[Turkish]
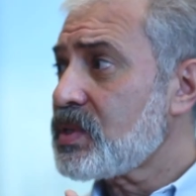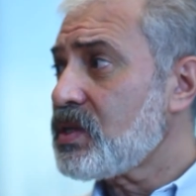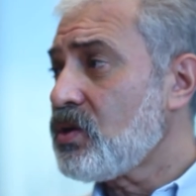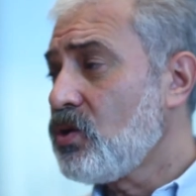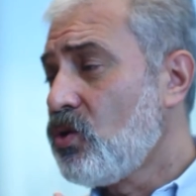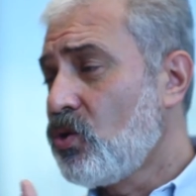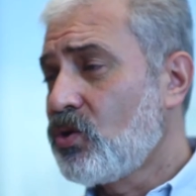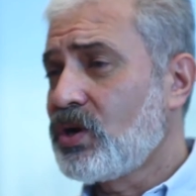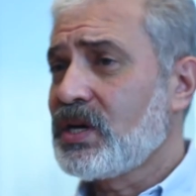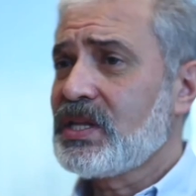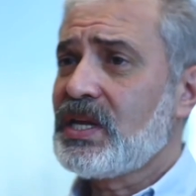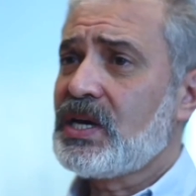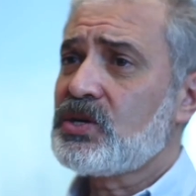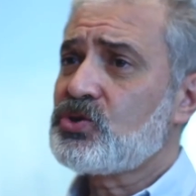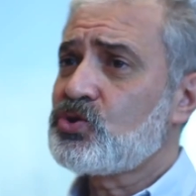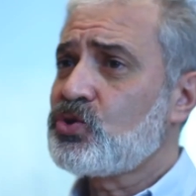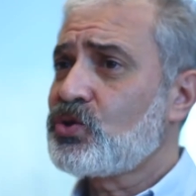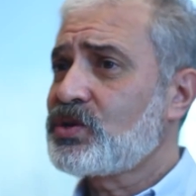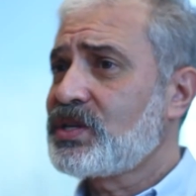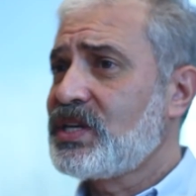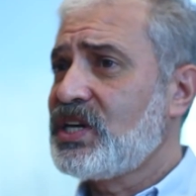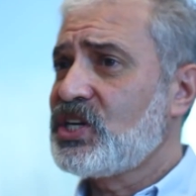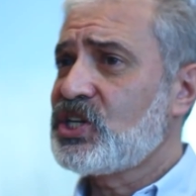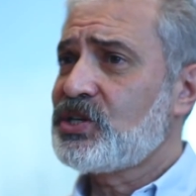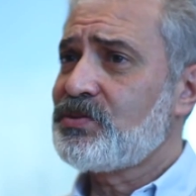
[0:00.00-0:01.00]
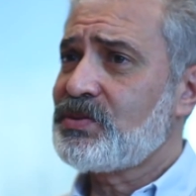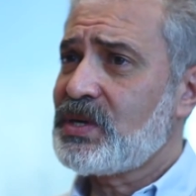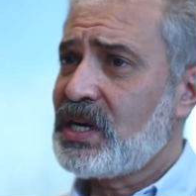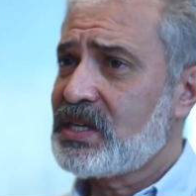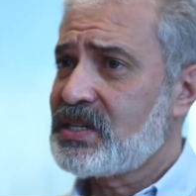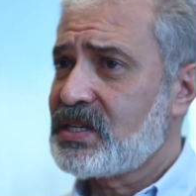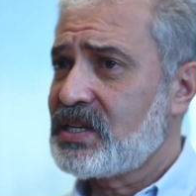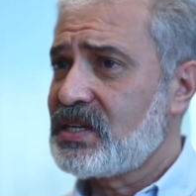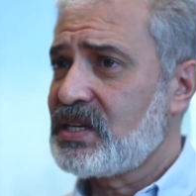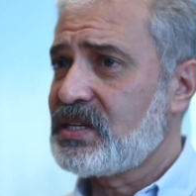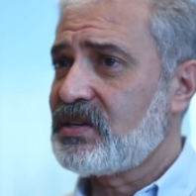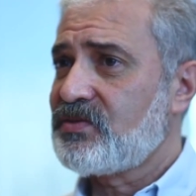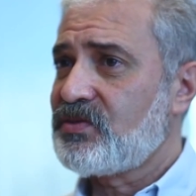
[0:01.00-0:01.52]
o kadar çok değişim
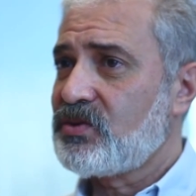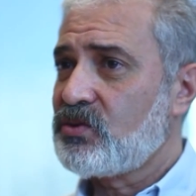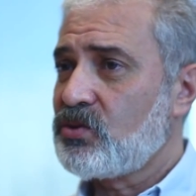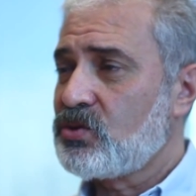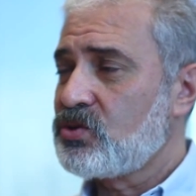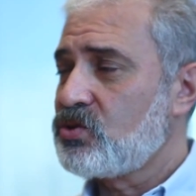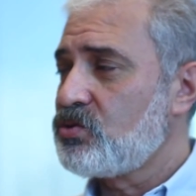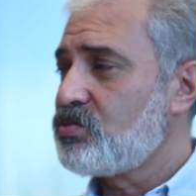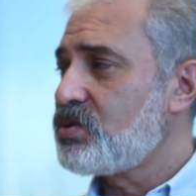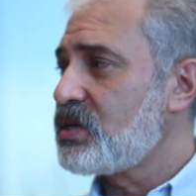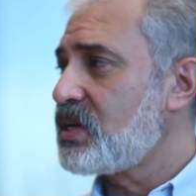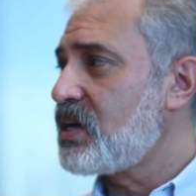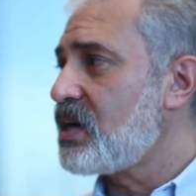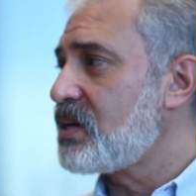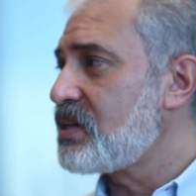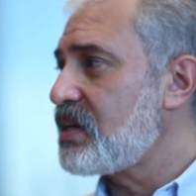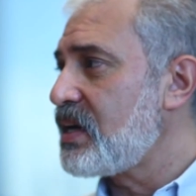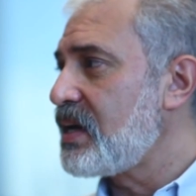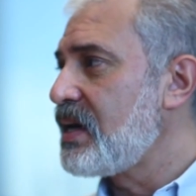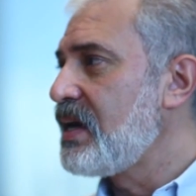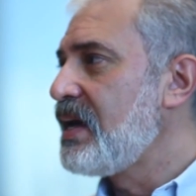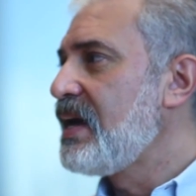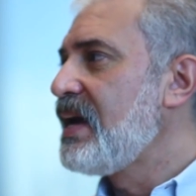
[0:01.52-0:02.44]
alternatifin olduğu bir yerde